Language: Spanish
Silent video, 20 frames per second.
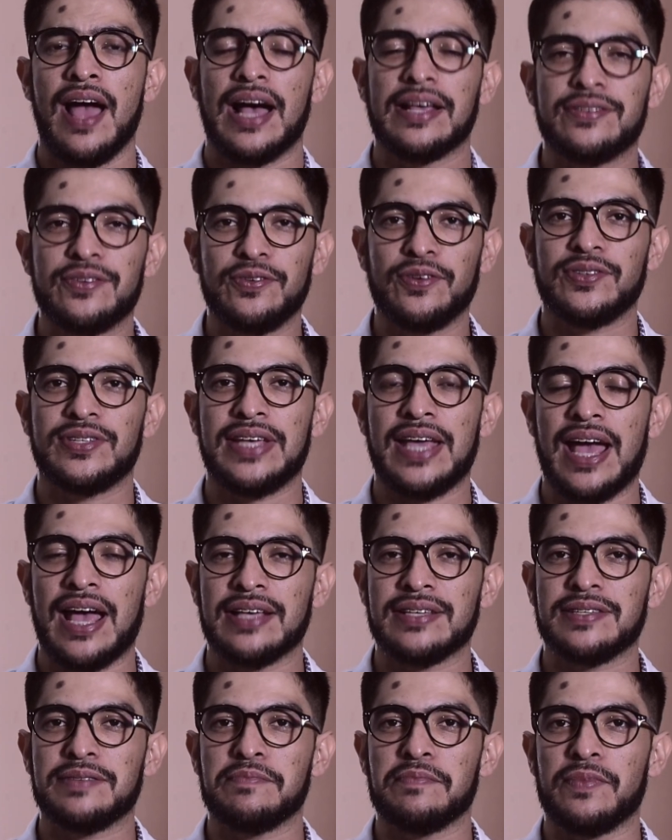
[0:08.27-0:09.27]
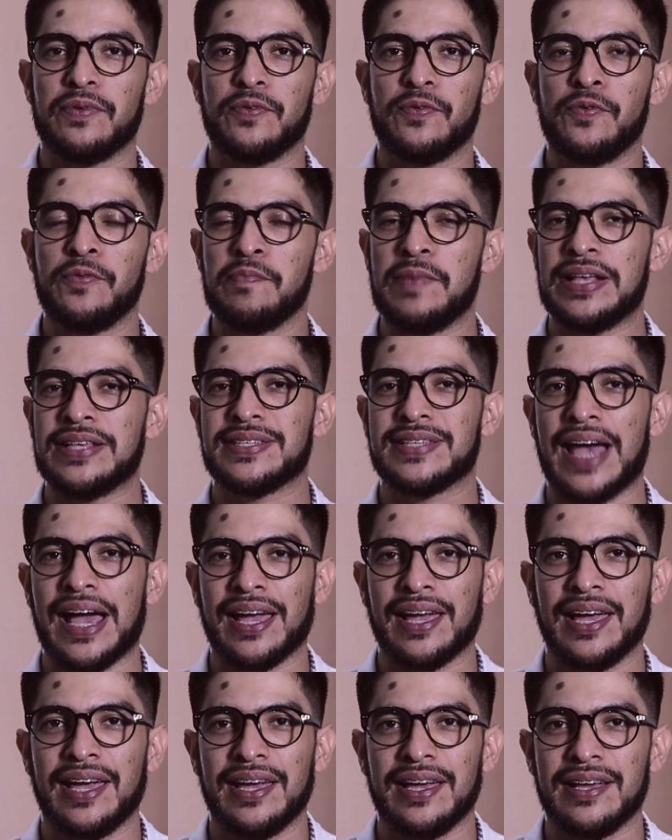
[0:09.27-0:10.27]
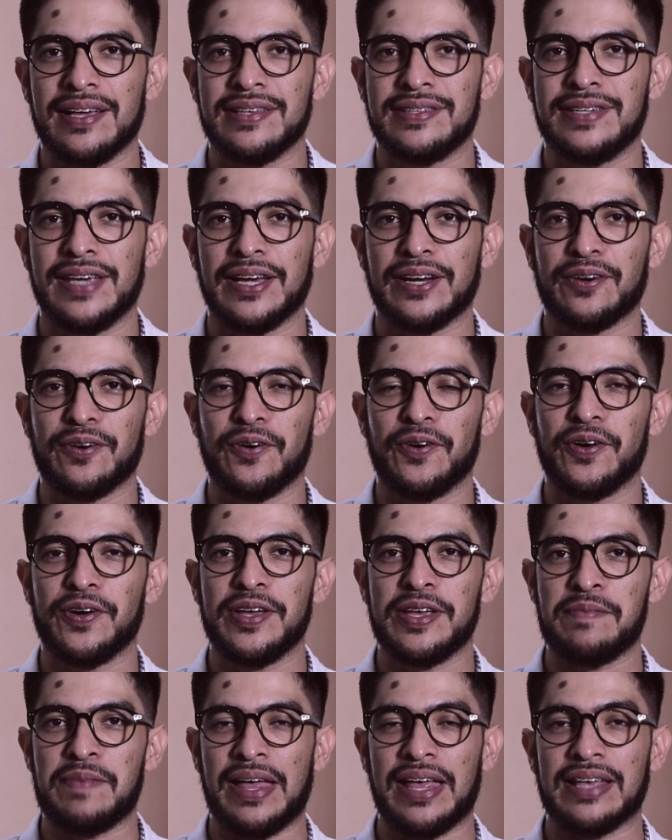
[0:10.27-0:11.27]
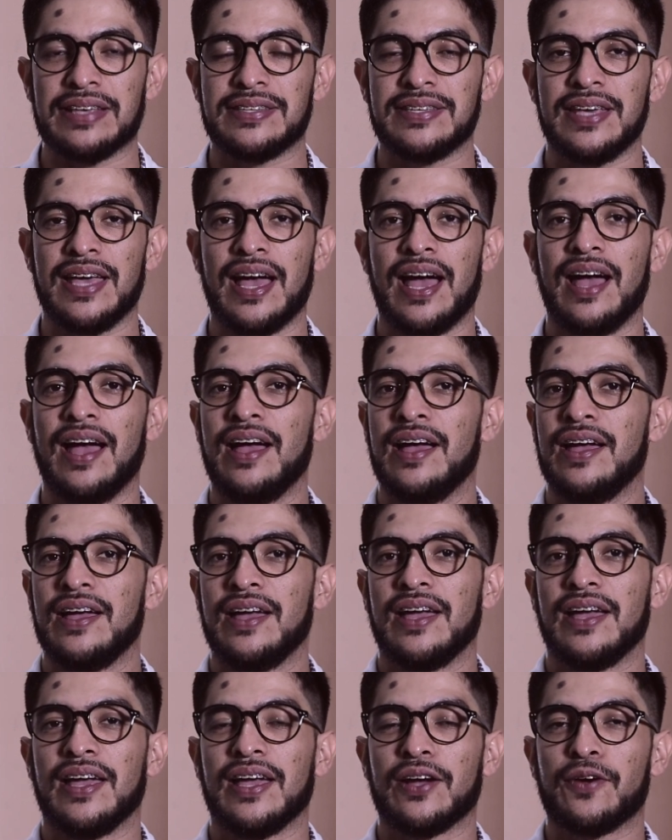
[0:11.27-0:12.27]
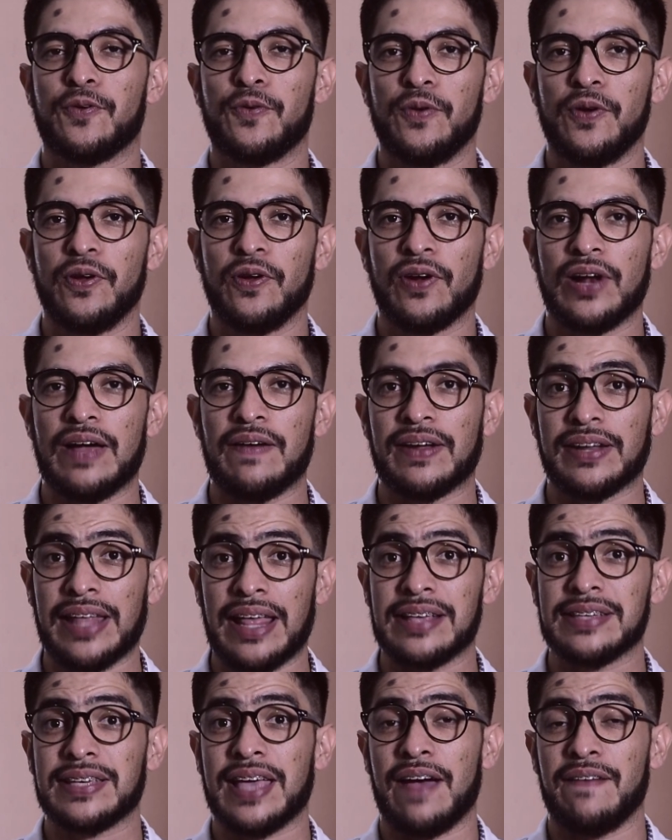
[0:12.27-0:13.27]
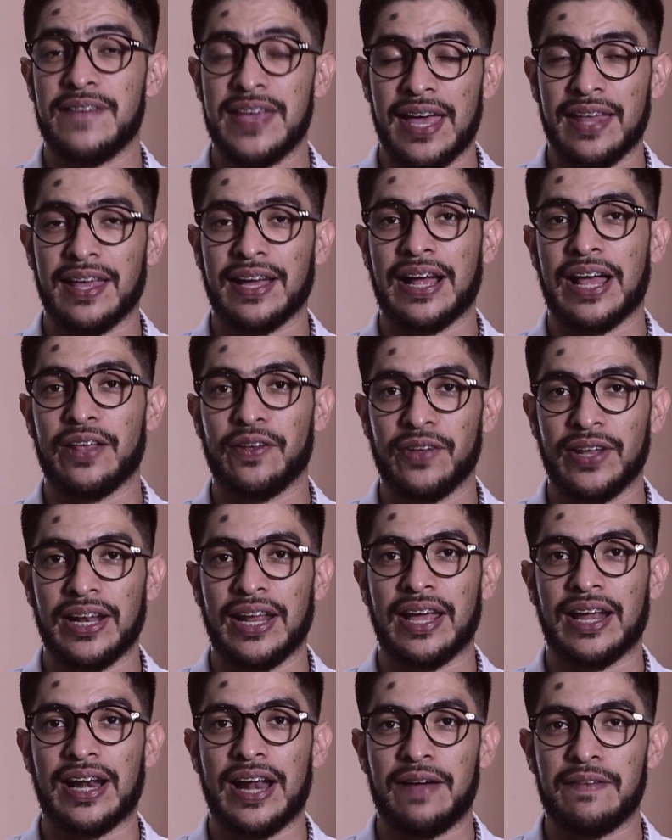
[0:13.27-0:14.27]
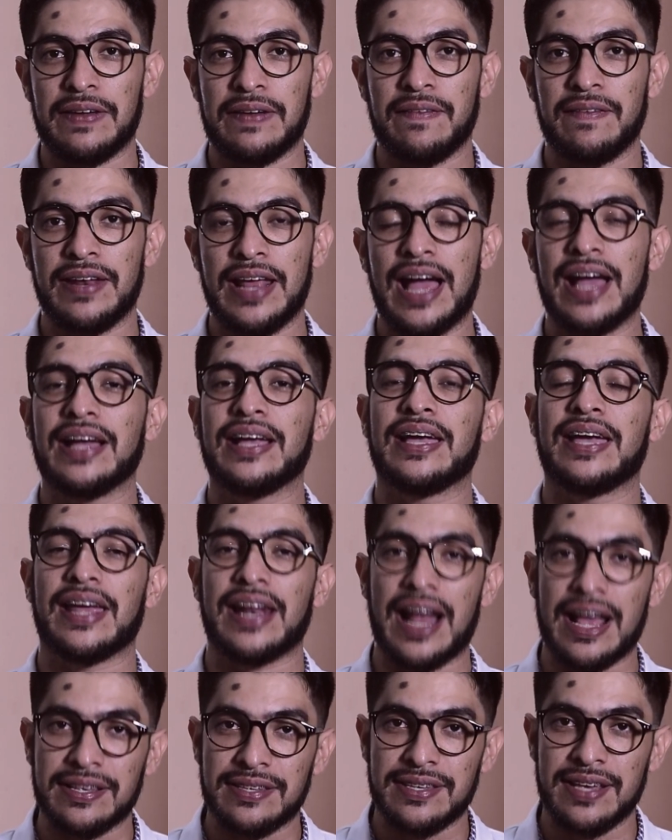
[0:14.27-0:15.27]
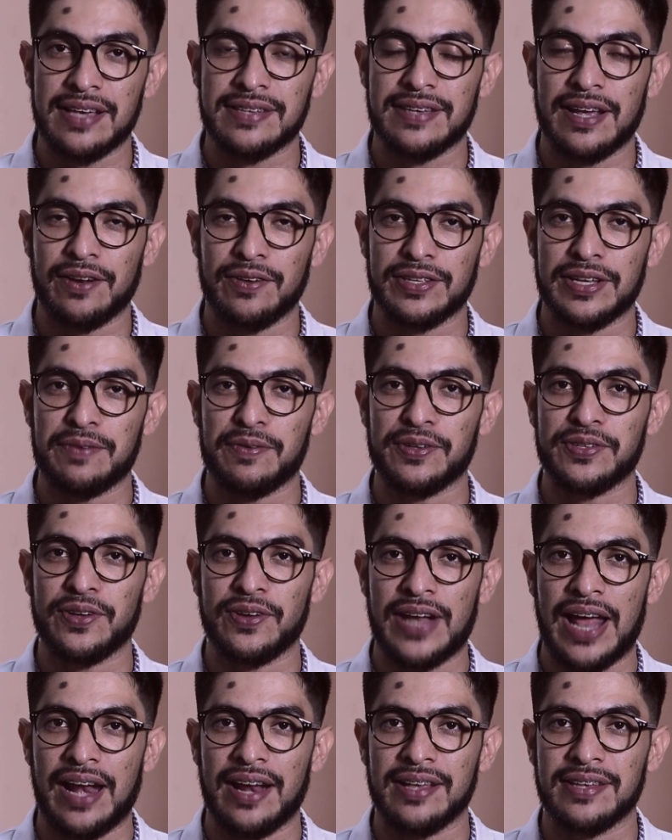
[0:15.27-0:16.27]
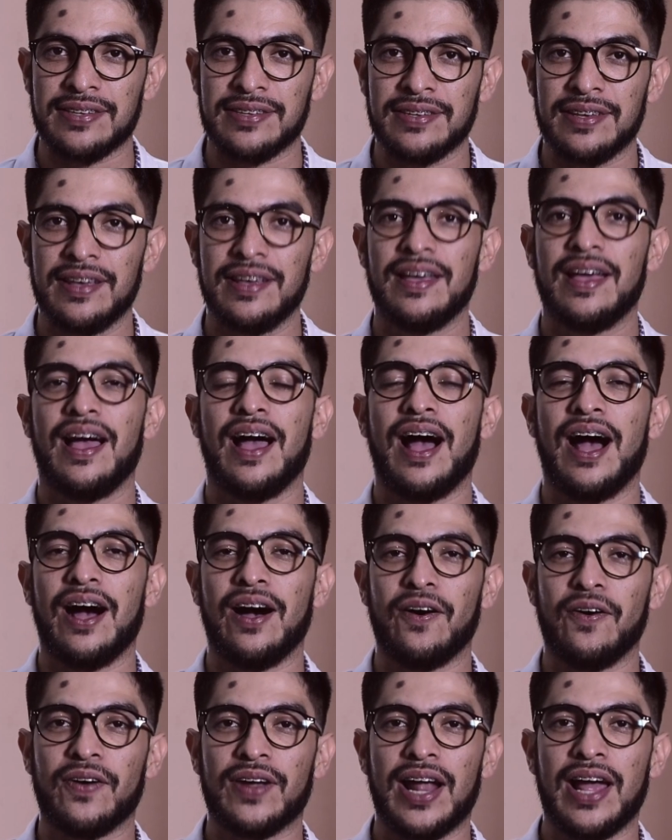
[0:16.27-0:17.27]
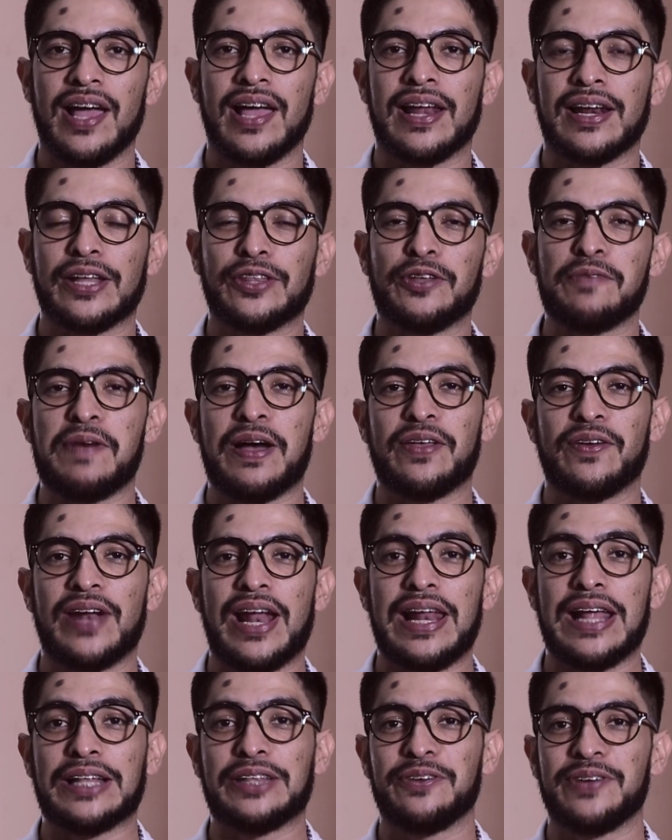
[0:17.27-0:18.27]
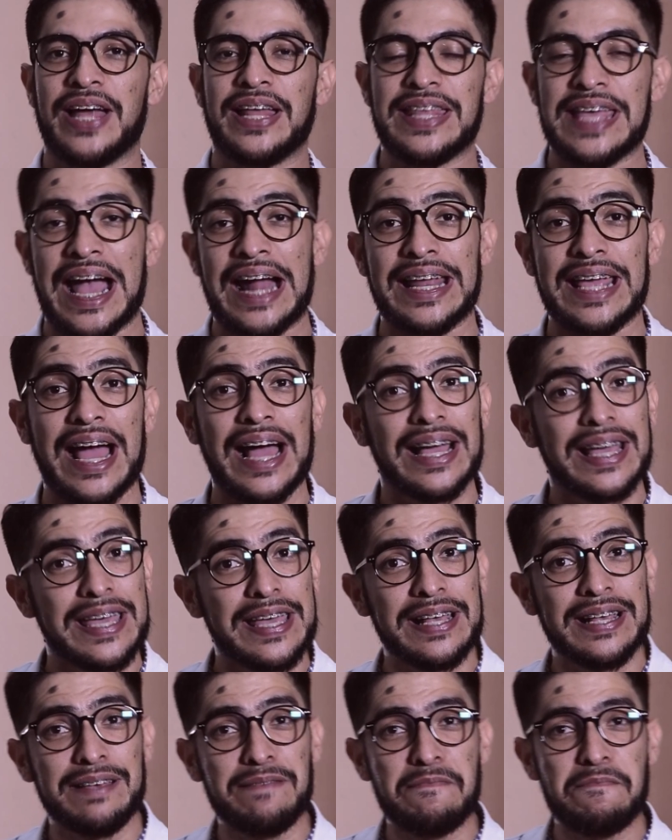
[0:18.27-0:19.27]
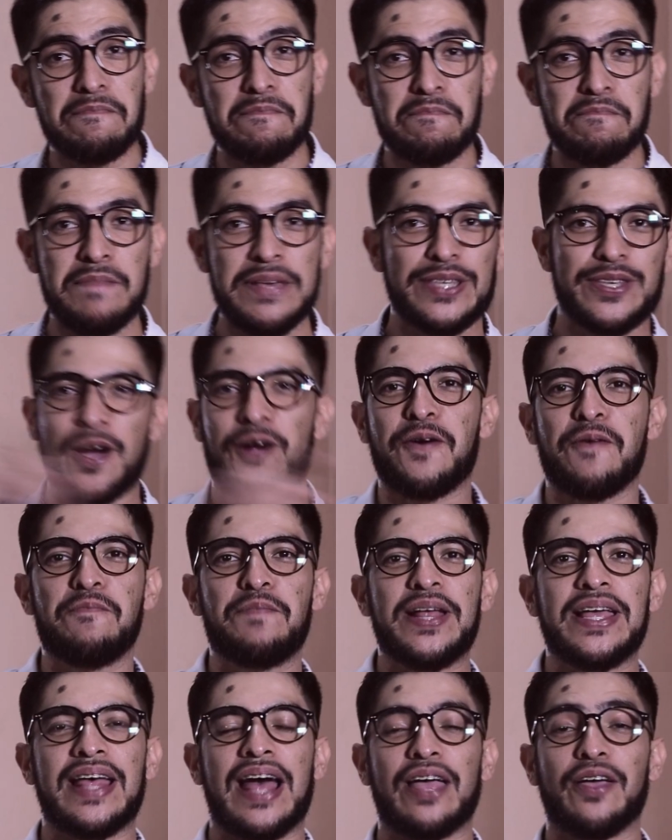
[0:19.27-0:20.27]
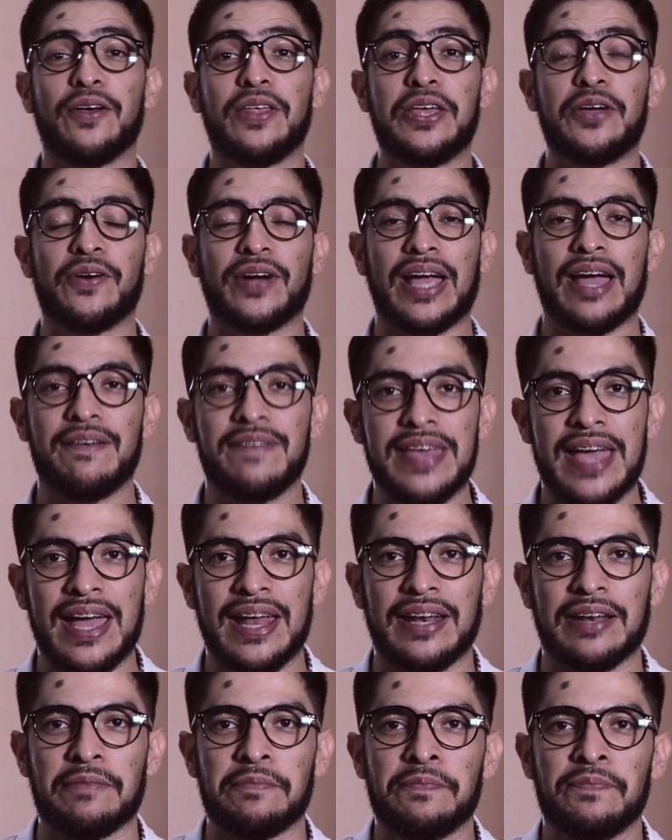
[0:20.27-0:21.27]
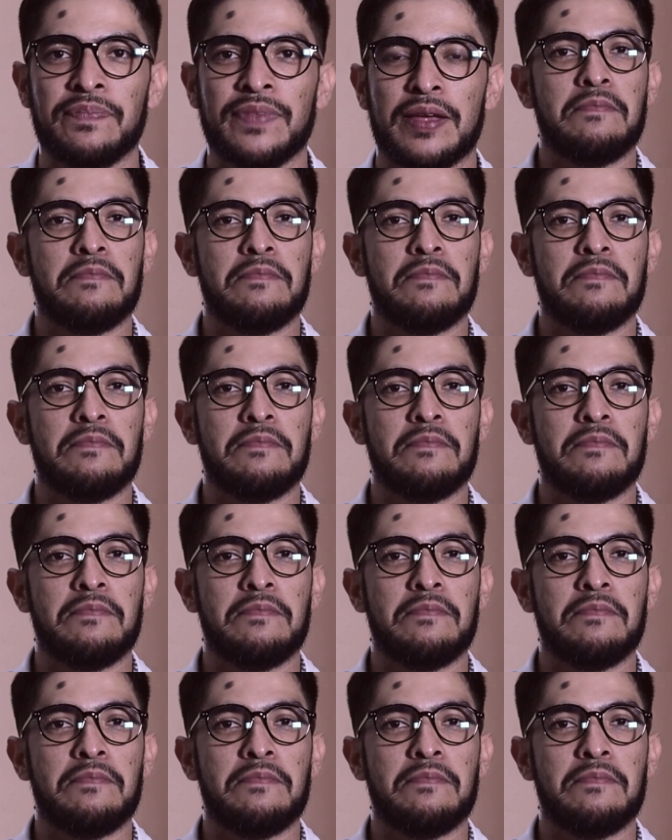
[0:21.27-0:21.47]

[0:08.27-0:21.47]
Hace unos días un mensaje llegó y me decía, eh, Julio, la verdad es que había dejado de leer la Biblia. Gracias a los devocionales, ahora he retomado la lectura diaria. Y misión cumplida, yo digo, qué bien.